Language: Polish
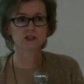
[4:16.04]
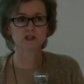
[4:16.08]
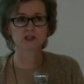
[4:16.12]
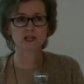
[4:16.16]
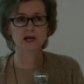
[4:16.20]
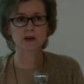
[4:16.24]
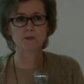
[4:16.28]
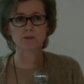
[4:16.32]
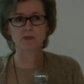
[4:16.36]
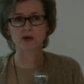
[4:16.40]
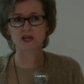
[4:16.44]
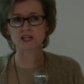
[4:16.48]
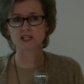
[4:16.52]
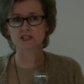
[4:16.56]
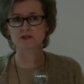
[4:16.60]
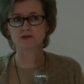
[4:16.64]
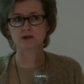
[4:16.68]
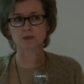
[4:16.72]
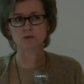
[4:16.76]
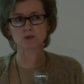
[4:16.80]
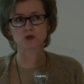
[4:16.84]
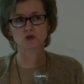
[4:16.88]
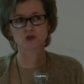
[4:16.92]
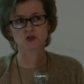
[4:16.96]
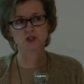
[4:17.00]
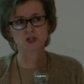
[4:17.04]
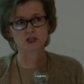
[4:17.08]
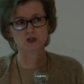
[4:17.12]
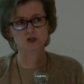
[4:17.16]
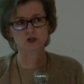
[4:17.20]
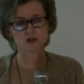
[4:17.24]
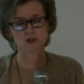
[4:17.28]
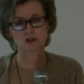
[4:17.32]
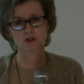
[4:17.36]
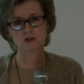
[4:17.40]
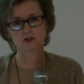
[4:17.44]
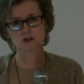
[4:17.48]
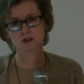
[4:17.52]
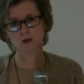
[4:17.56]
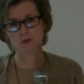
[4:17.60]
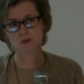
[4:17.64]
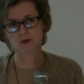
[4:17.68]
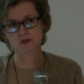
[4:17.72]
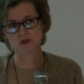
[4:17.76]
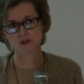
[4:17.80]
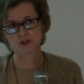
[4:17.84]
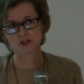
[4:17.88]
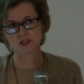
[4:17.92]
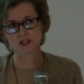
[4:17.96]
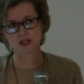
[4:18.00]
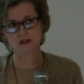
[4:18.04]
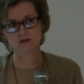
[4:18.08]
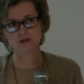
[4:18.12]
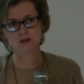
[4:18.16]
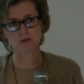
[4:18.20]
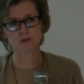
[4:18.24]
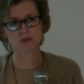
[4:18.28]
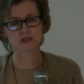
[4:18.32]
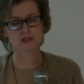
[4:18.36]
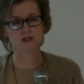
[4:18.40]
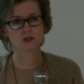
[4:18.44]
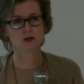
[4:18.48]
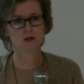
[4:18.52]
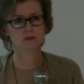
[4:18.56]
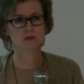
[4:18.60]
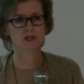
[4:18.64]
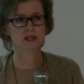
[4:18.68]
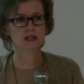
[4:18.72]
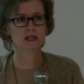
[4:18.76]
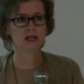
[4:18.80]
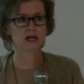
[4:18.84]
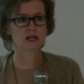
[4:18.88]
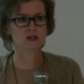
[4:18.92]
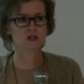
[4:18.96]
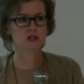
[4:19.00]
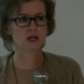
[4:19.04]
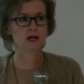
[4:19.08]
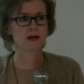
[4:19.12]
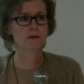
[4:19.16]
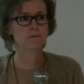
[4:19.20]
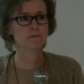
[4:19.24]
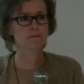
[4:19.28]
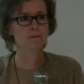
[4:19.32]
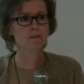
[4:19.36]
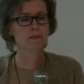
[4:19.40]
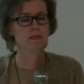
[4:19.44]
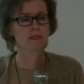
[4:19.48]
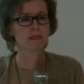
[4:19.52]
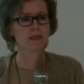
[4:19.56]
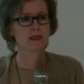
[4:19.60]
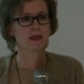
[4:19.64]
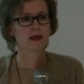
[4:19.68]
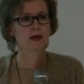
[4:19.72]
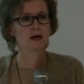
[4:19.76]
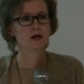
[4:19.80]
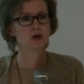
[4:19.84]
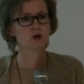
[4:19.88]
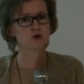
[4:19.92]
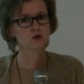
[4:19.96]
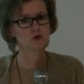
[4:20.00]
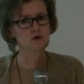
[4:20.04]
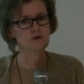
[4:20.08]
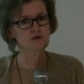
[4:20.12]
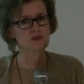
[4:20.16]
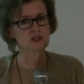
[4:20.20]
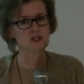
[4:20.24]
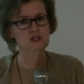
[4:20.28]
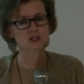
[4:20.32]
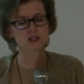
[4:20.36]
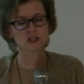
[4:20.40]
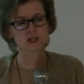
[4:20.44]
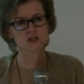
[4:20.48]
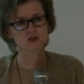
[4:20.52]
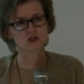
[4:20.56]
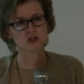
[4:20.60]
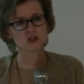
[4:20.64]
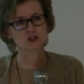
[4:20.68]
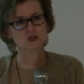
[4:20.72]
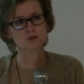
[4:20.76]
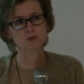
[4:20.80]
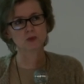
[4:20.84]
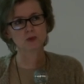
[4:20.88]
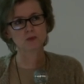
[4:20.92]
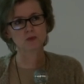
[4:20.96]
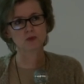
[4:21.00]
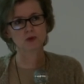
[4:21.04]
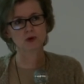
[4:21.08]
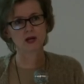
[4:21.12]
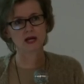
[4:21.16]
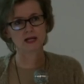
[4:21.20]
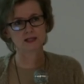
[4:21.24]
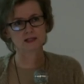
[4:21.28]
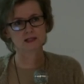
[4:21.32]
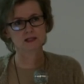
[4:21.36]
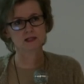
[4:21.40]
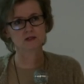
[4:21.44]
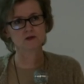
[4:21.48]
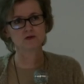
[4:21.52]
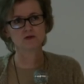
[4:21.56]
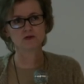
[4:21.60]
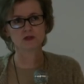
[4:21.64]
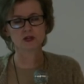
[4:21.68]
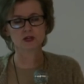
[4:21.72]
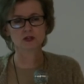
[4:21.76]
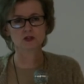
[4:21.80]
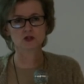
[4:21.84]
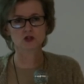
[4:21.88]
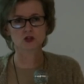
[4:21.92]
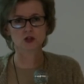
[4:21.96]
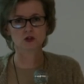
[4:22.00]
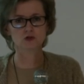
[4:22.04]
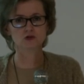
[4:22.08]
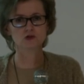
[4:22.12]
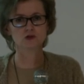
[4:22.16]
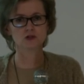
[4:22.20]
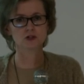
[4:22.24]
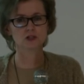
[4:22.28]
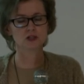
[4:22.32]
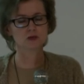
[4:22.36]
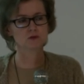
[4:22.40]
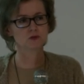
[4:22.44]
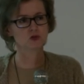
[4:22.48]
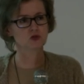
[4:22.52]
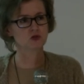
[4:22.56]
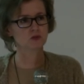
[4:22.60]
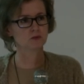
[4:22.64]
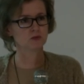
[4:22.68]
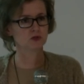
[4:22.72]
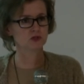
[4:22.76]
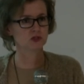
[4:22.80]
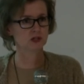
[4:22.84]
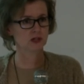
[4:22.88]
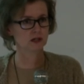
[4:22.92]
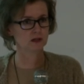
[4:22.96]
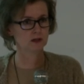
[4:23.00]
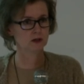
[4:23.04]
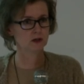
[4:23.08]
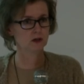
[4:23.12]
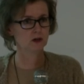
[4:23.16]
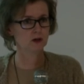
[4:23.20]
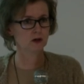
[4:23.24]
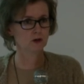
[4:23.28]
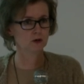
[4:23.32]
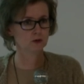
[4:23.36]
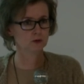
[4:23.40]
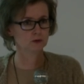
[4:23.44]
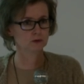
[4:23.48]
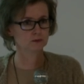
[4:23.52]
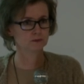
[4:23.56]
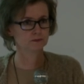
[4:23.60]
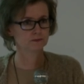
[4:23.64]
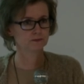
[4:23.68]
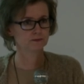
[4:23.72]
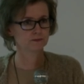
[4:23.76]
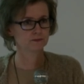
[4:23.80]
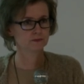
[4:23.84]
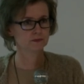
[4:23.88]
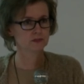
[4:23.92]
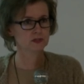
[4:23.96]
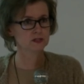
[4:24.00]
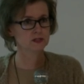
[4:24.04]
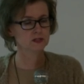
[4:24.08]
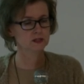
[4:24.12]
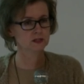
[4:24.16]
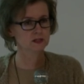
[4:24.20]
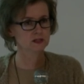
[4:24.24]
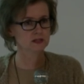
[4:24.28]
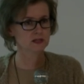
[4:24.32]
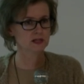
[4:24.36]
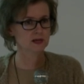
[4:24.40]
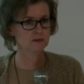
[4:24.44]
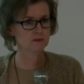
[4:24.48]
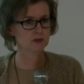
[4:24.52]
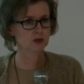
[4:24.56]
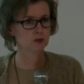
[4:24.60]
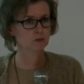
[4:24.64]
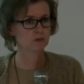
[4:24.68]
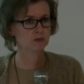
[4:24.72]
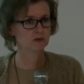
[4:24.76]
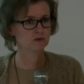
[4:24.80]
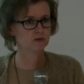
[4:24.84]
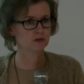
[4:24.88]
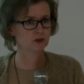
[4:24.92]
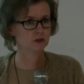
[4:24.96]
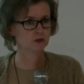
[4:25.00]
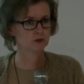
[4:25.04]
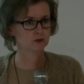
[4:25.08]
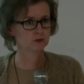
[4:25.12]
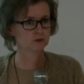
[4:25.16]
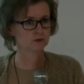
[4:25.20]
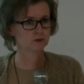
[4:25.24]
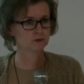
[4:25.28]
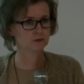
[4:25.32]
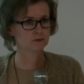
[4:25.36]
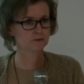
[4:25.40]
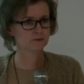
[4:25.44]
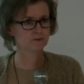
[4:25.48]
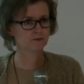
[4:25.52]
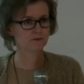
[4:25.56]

chciałam Państwa pocieszyć, to pozostawię bez komentarza. Również ta część populacji w większości nie może pić alkoholu z tych samych powodów.